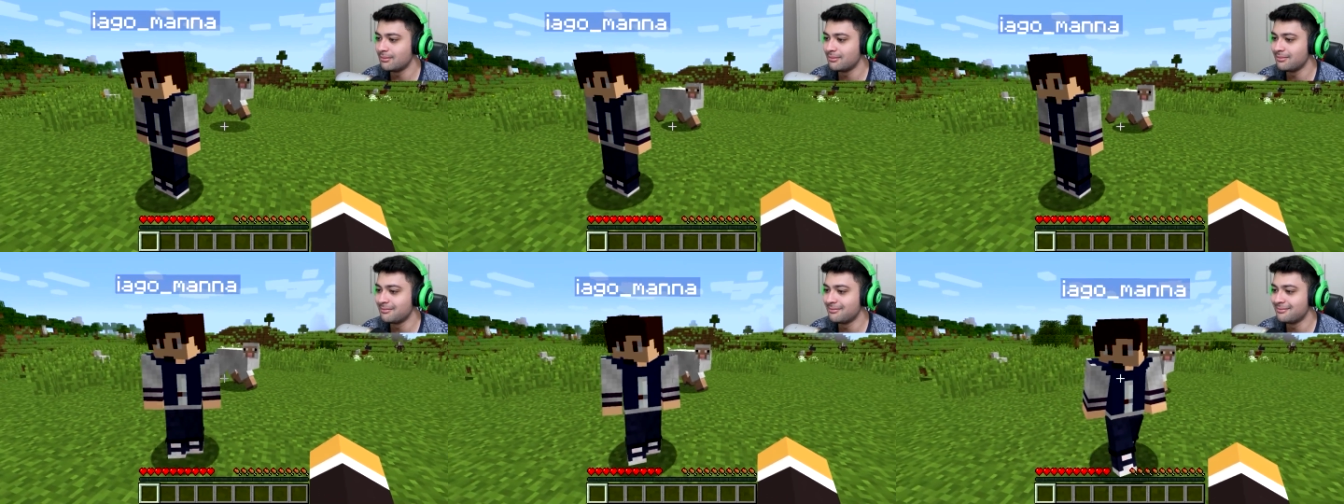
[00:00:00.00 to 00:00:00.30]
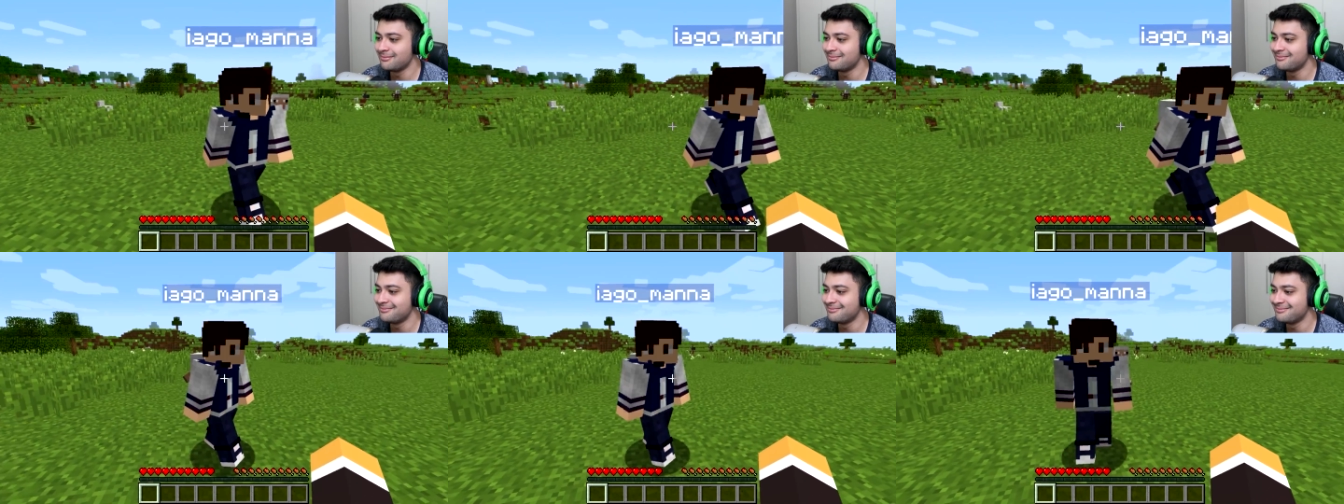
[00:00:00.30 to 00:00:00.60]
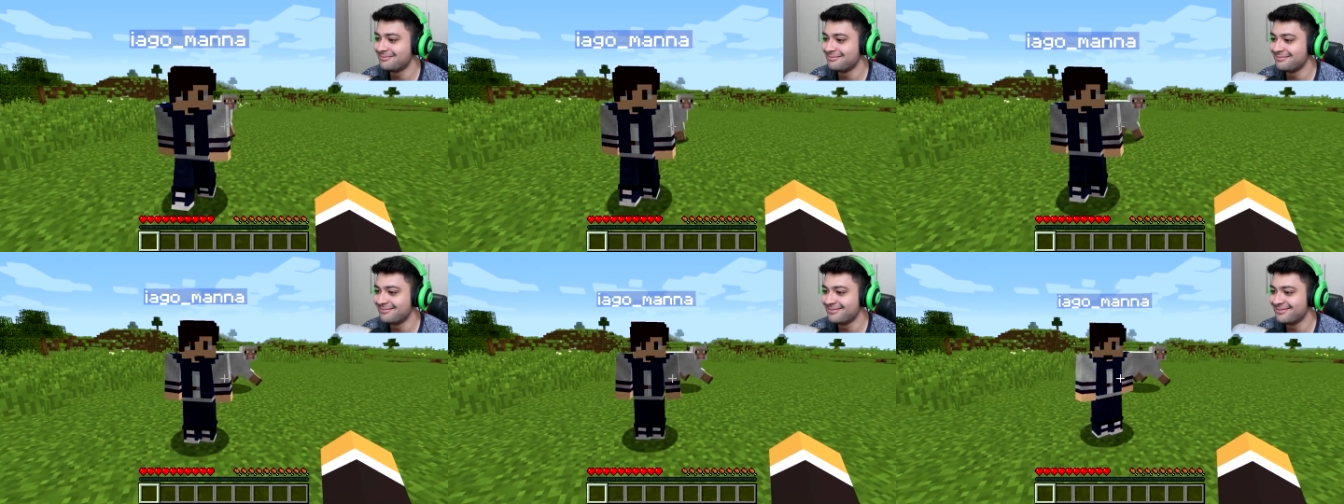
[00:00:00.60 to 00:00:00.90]
Mas como é que nós
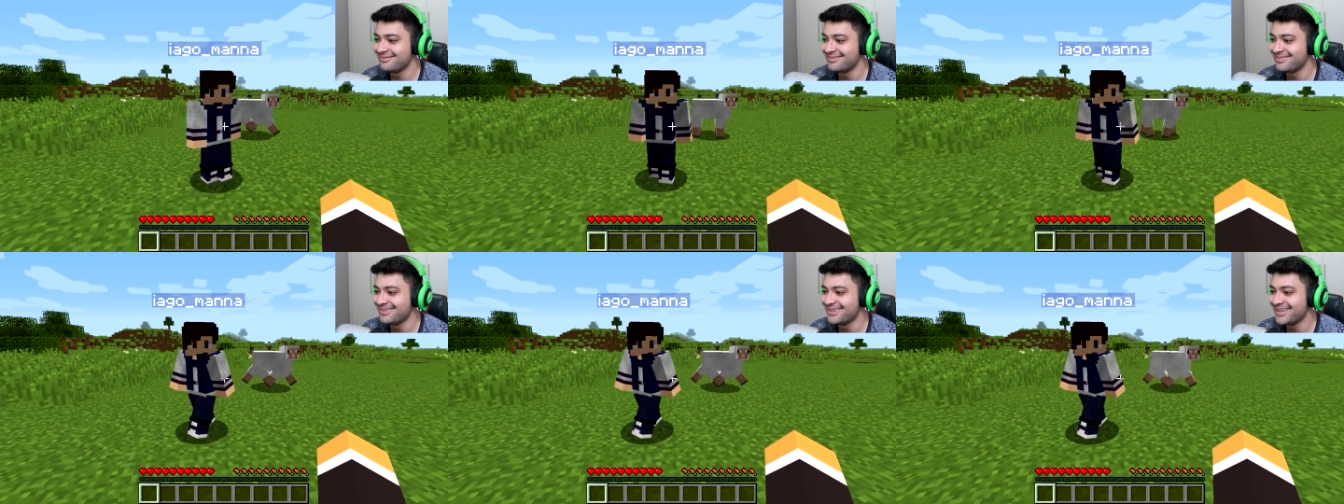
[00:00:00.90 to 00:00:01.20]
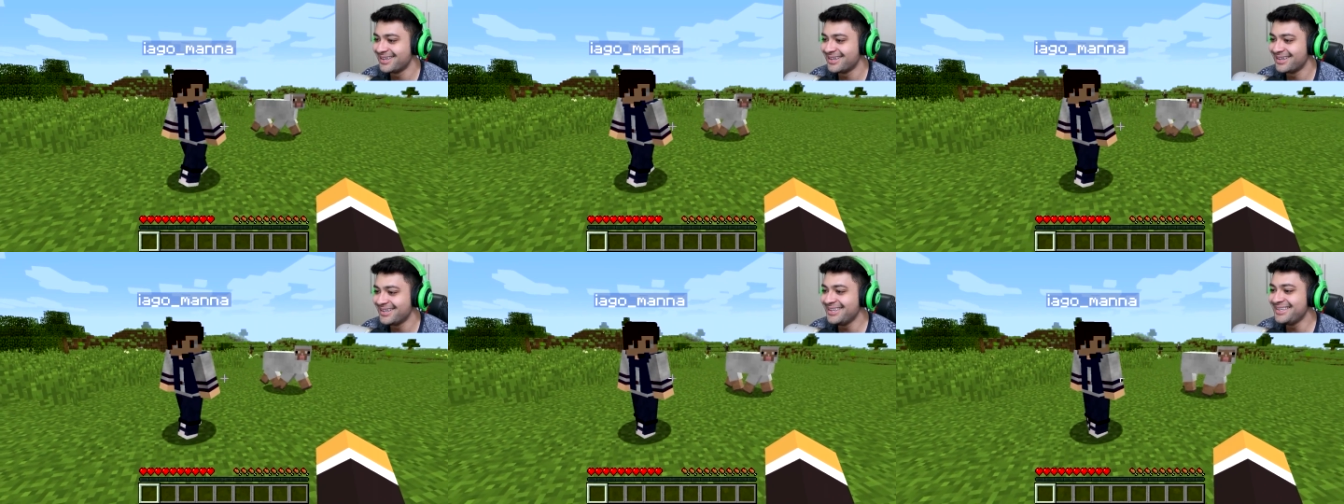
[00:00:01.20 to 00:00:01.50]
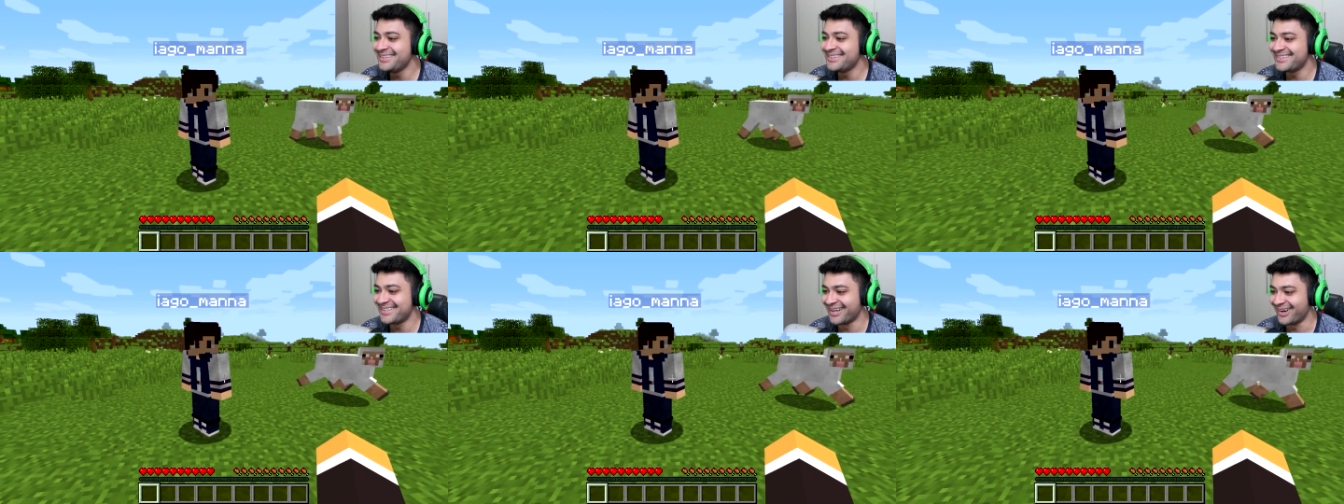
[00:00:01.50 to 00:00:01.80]
vamos fazer isso?
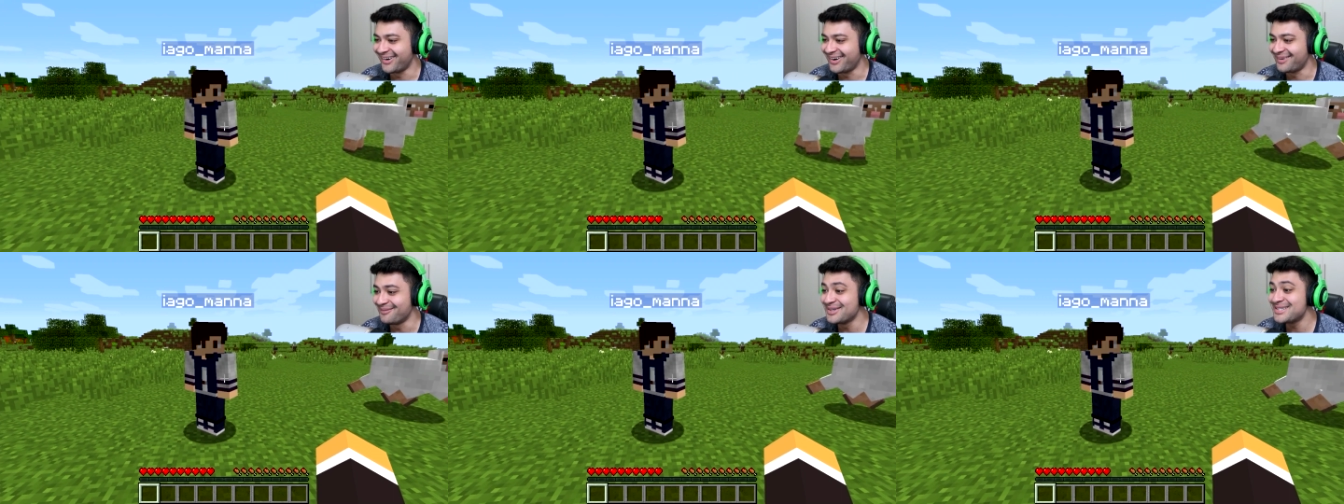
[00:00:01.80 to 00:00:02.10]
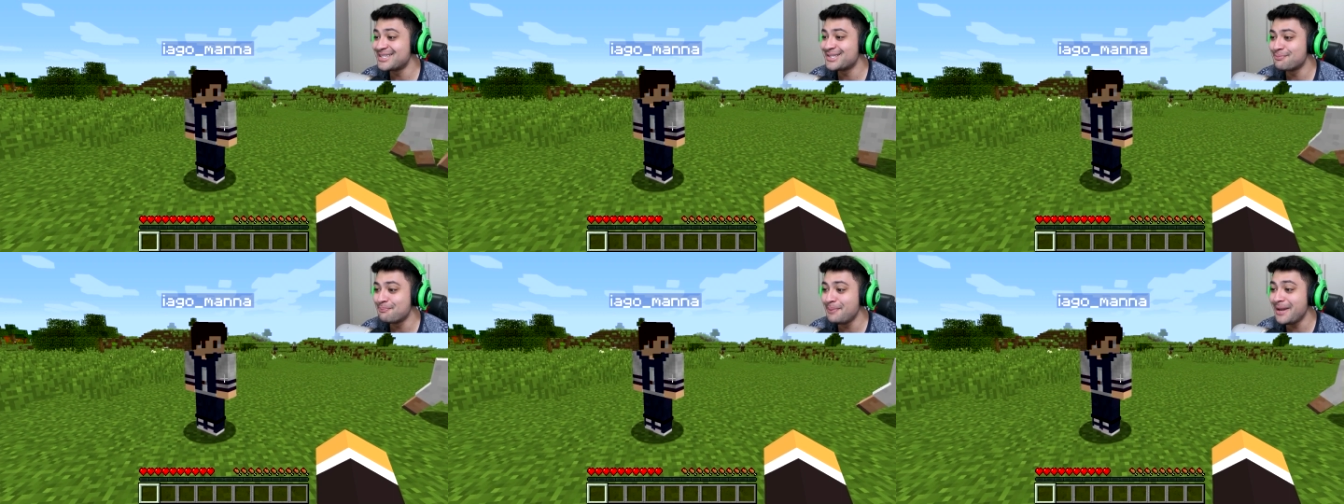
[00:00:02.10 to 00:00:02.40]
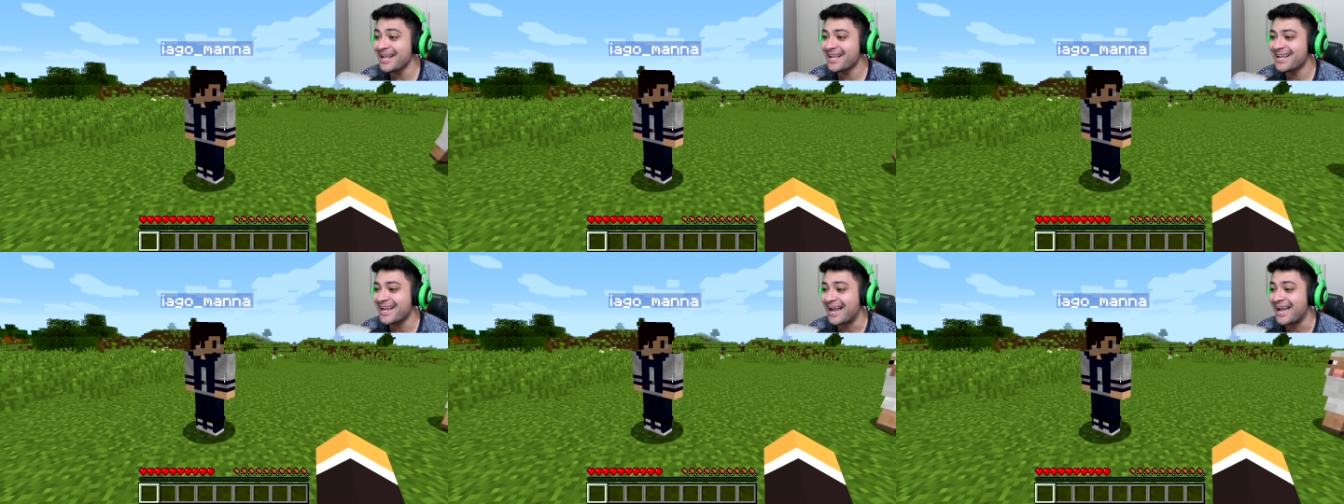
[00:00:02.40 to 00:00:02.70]
Então, ó, vou te
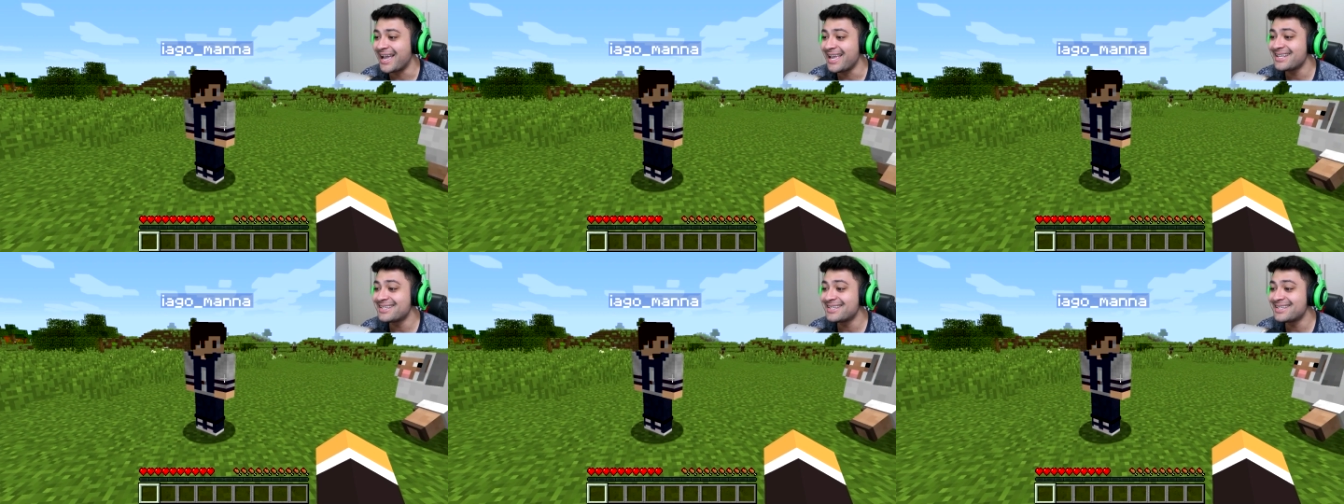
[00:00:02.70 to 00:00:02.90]
explicar.